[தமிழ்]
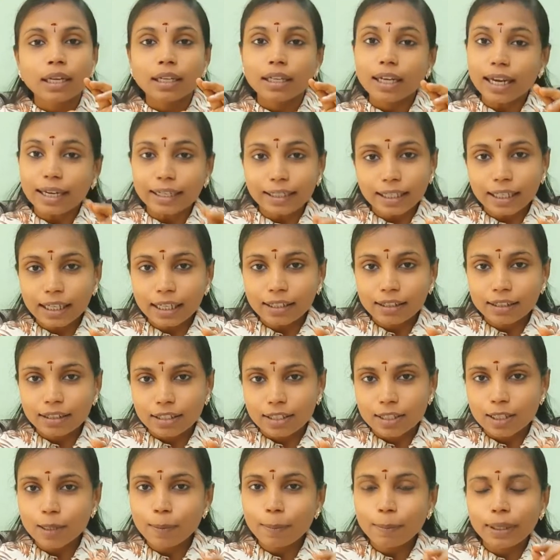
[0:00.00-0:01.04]
கரெக்டாக
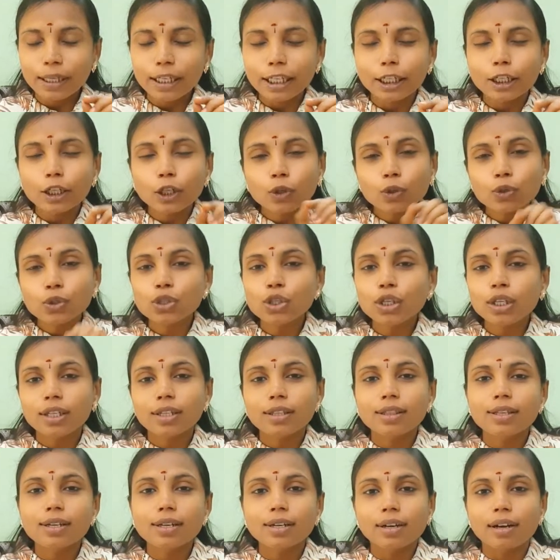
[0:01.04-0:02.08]
இருந்துச்சு பட் இன்னும் கொஞ்சம்
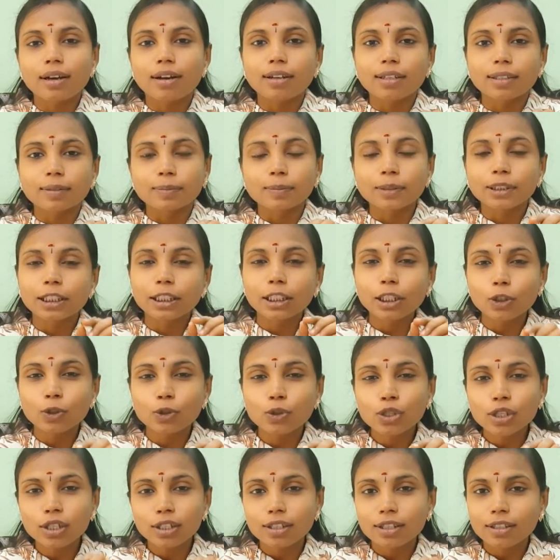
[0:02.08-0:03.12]
இருந்திருக்கலாம் இன்னும்
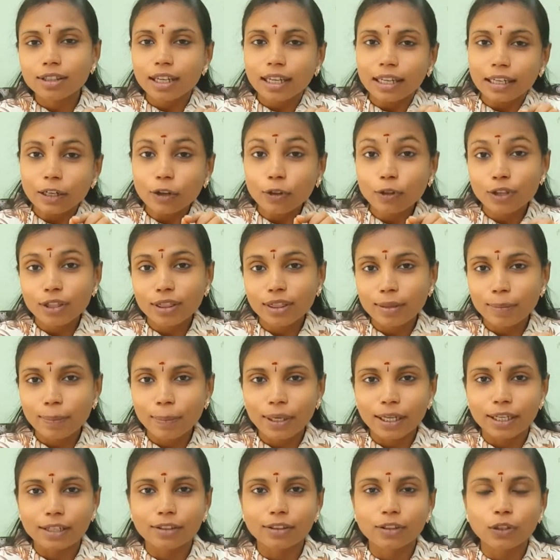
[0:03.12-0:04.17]
கொஞ்சம் இருந்திருந்தால் இன்னும்
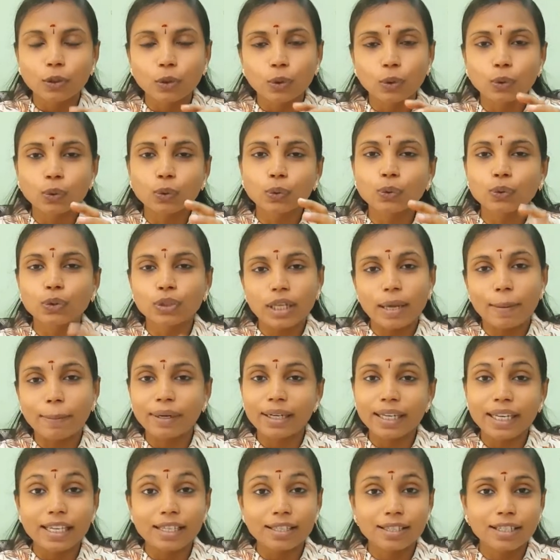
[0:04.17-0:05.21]
தித்திப்பாக இருந்திருக்கும் செம
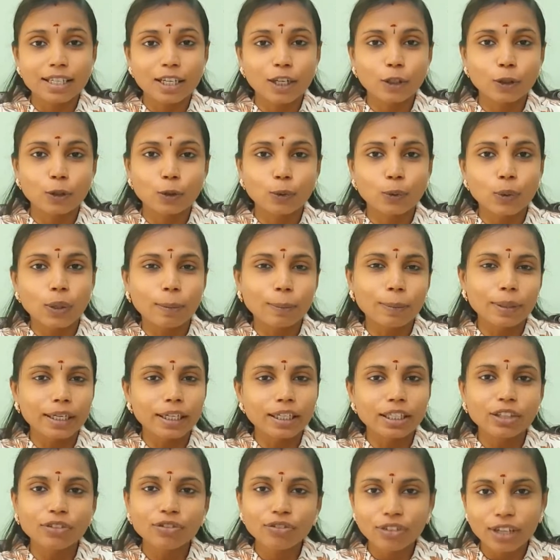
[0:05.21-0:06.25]
டேஸ்ட்டாக இருந்திருக்கும்
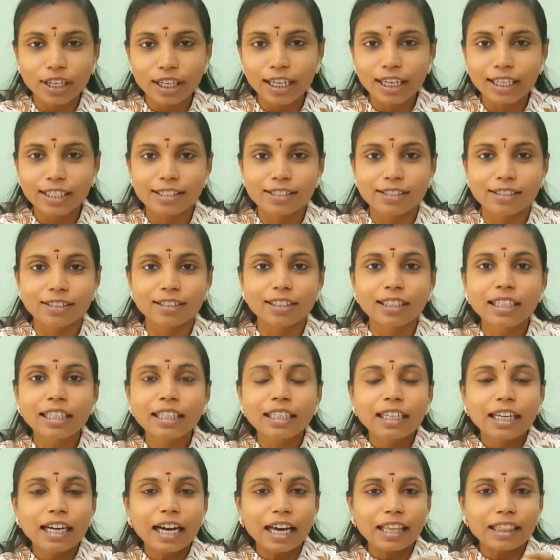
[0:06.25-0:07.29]
அப்படின்ட்டு ஃபீல் ஆச்சு
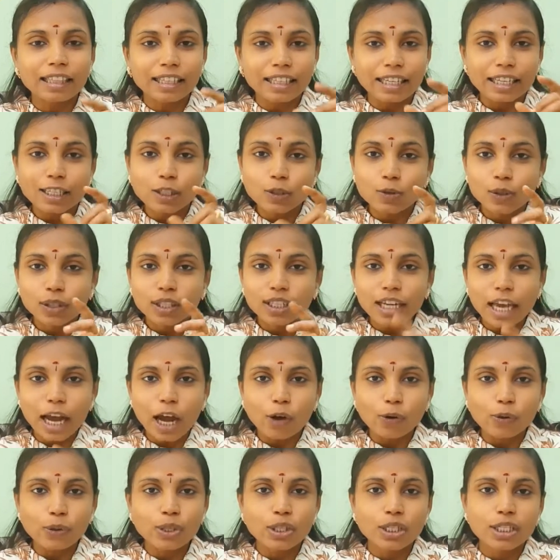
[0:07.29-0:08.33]
அந்த டேஸ்ட் வந்து
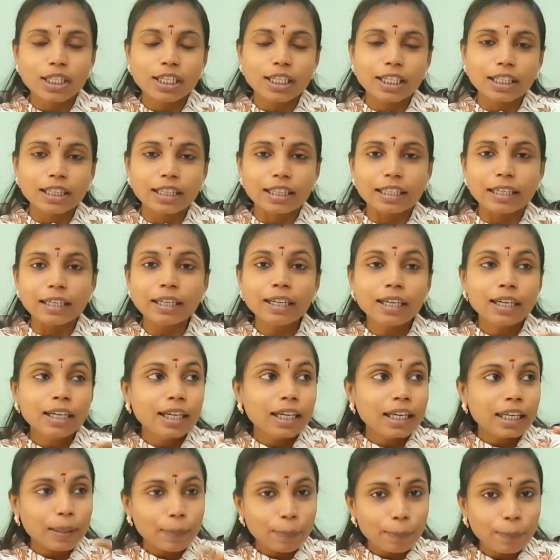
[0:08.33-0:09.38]
ஞாபகிச்சிட்டே இருந்தேன்
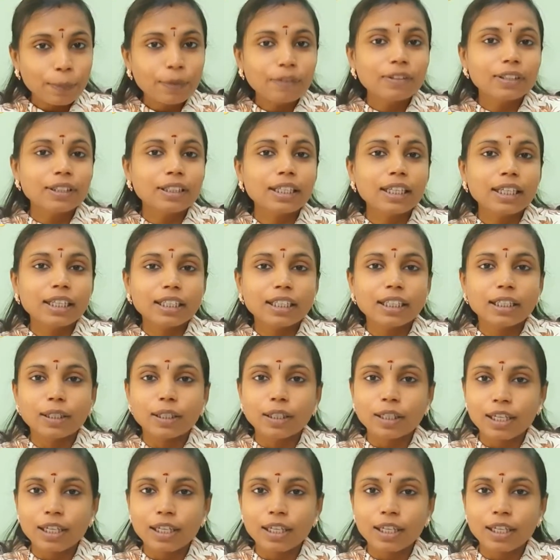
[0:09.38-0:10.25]
இப்போ வந்து எனக்கு